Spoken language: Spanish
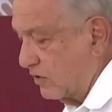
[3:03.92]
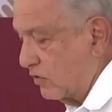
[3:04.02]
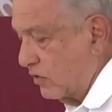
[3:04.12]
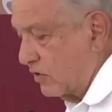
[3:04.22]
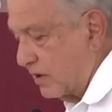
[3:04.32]

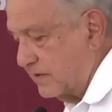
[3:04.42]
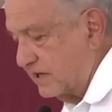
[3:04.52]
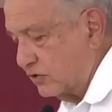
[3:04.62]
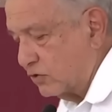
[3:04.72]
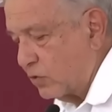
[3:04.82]
Tengo
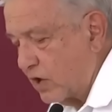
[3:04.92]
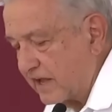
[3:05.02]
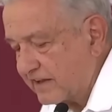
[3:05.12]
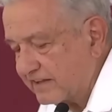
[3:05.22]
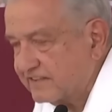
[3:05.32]
a Benito
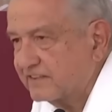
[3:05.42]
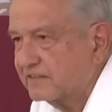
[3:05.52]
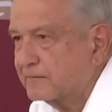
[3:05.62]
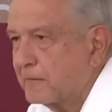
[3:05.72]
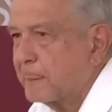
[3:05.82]

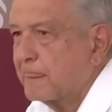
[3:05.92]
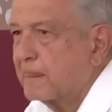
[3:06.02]
Juárez